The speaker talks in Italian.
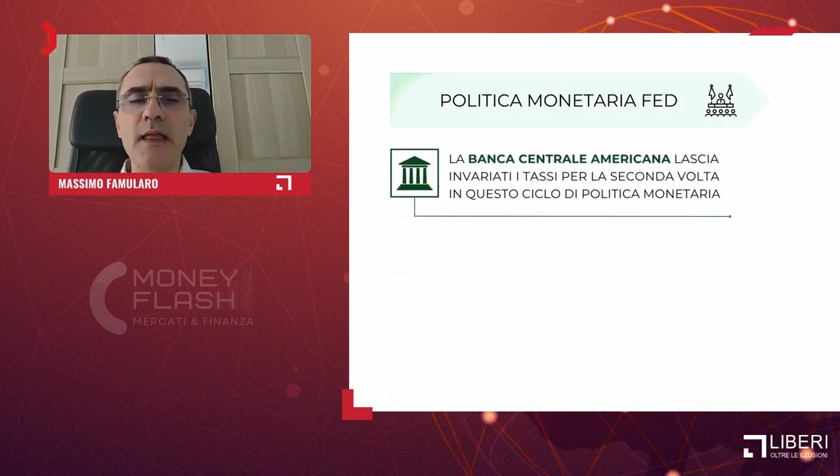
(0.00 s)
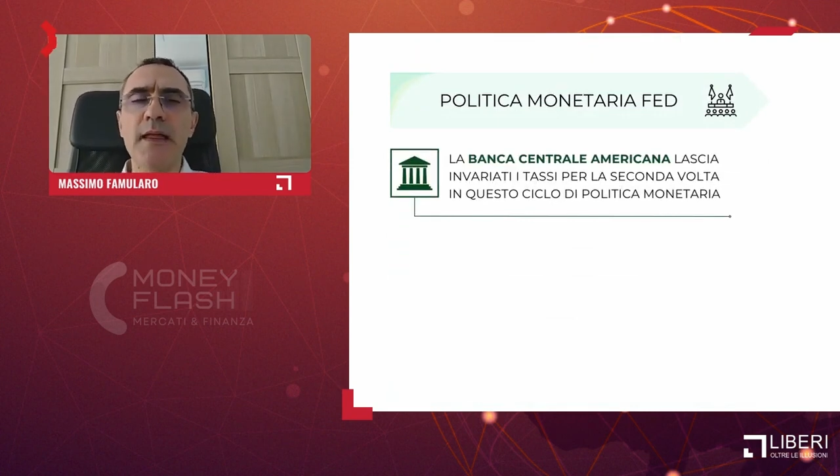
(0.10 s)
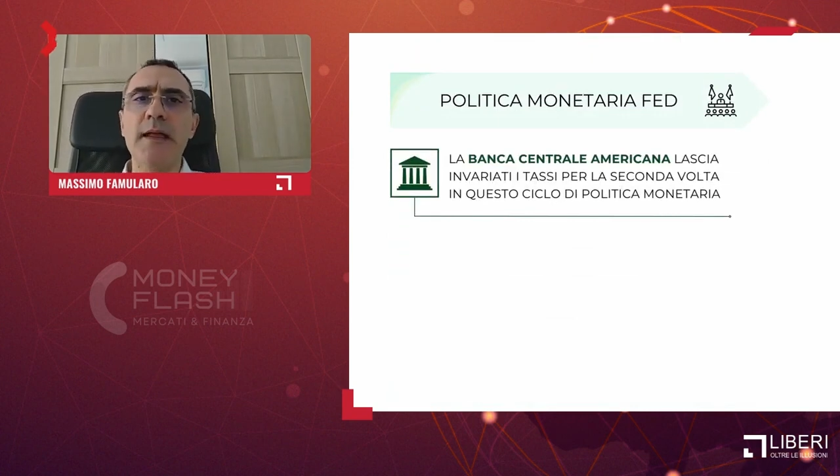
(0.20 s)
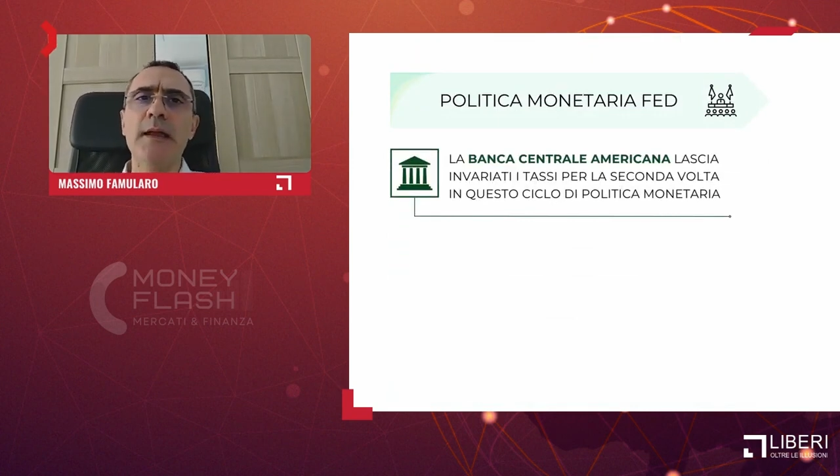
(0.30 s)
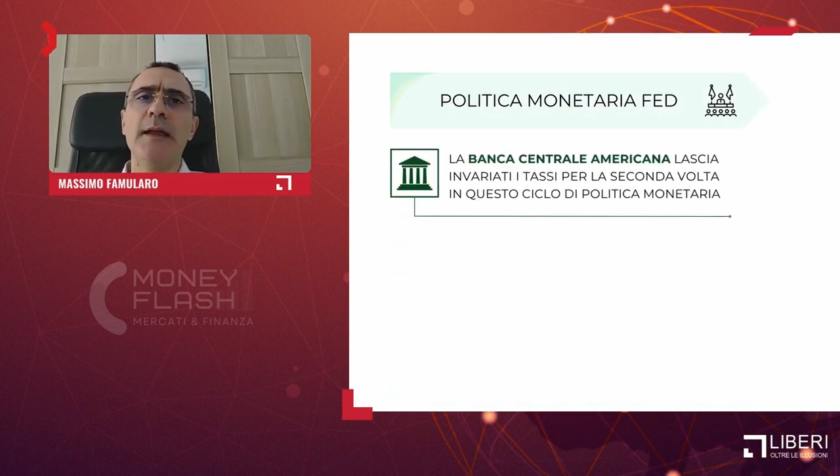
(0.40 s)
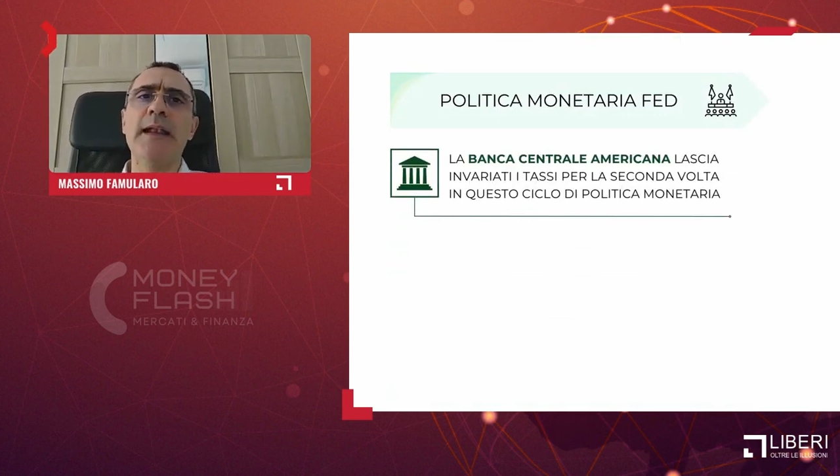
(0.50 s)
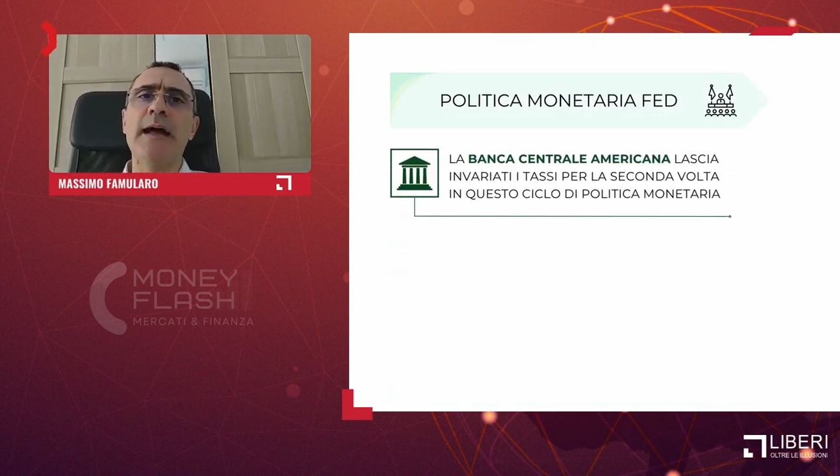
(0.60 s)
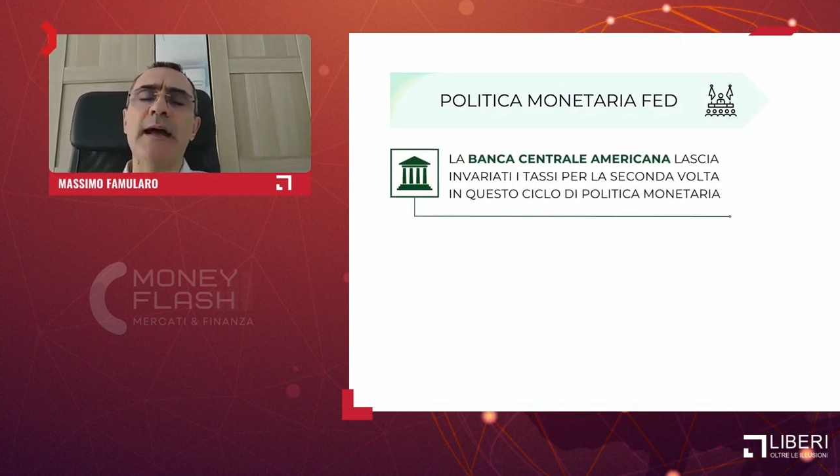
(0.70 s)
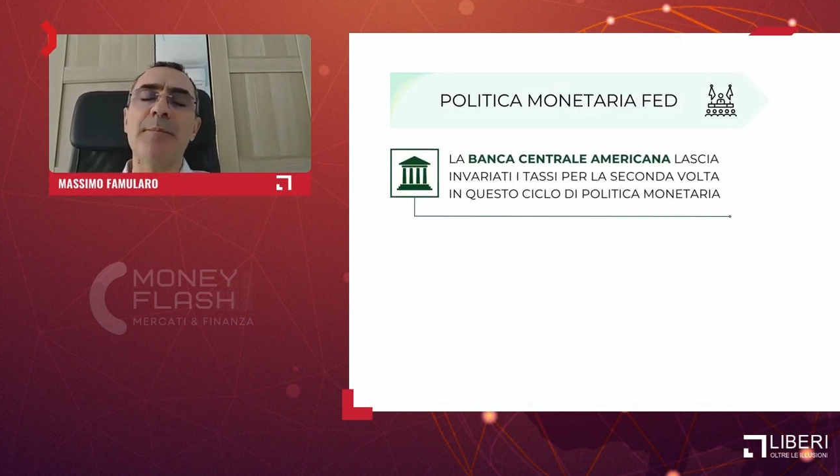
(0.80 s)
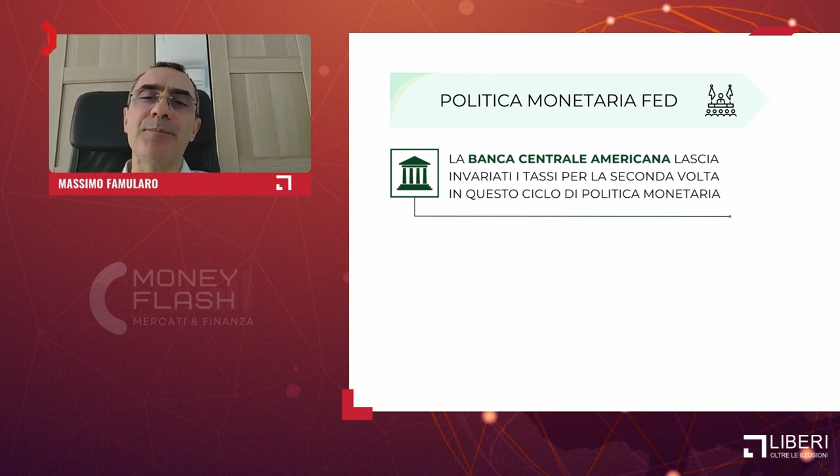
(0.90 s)
eh,
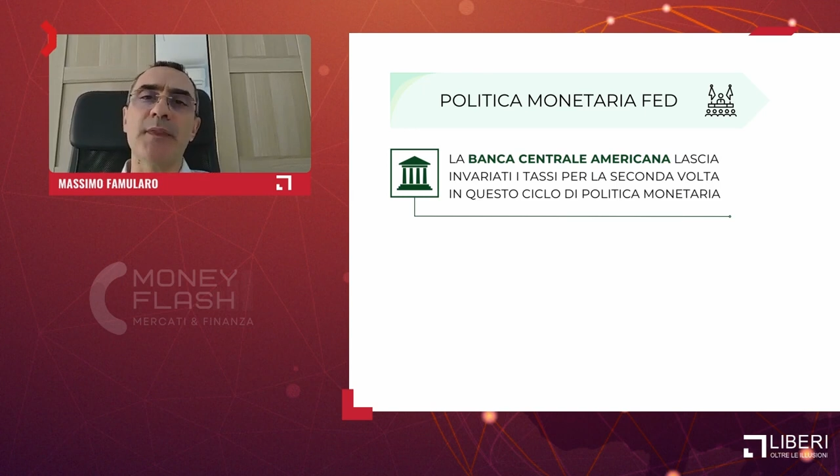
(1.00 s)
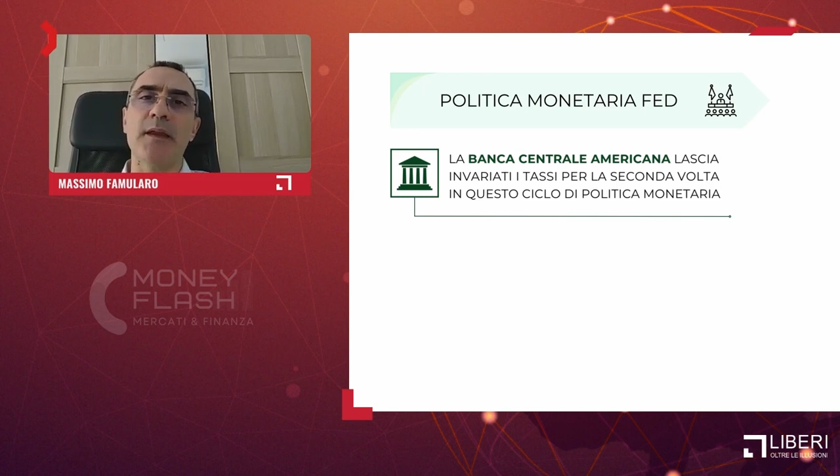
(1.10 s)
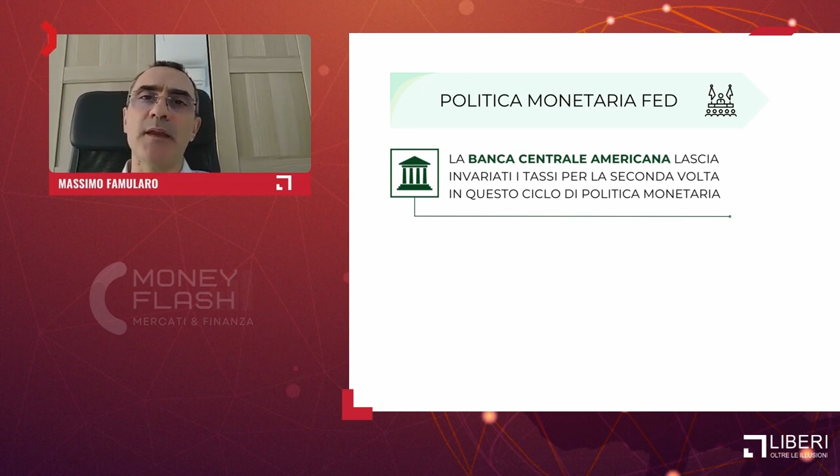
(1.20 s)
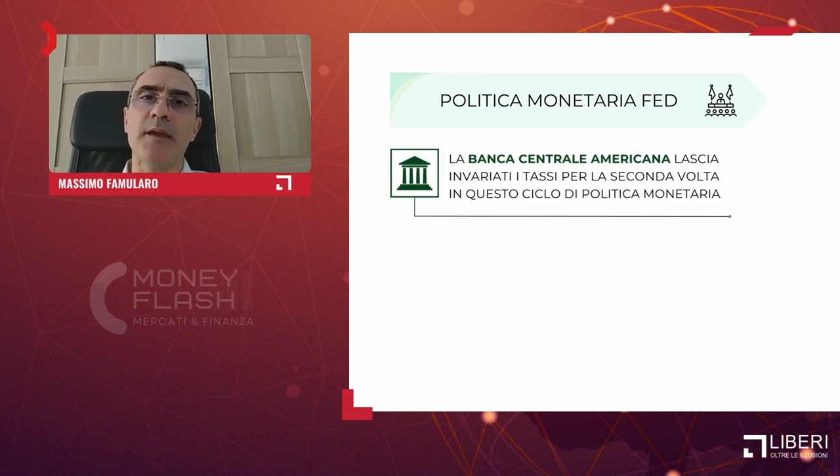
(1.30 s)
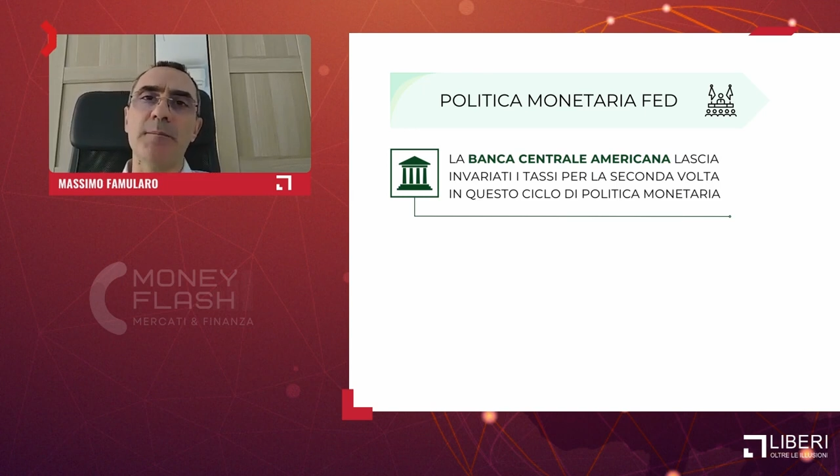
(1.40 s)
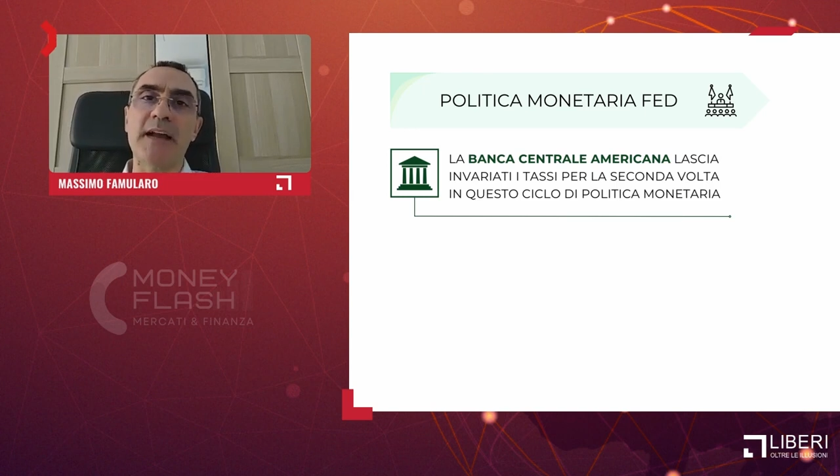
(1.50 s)
la eh,